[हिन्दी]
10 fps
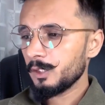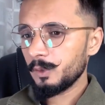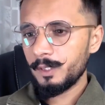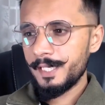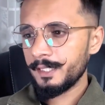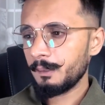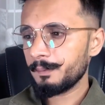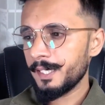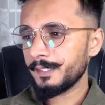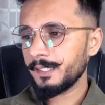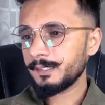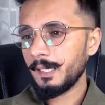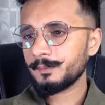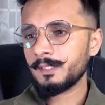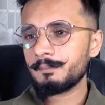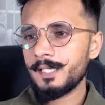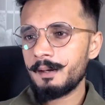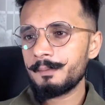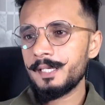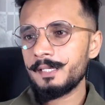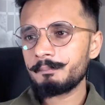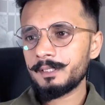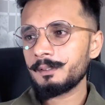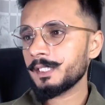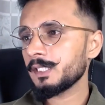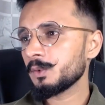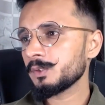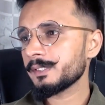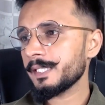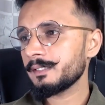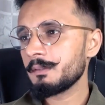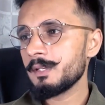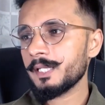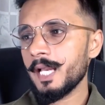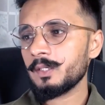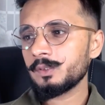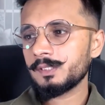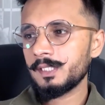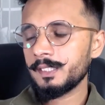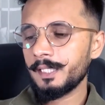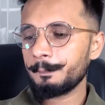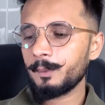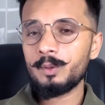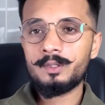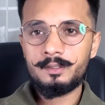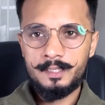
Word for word: तो एक अपडेट के हिसाब से अभी हमें मतलब एक न्यूज़ देखने मिल रहा है कुछ क्रिप्टो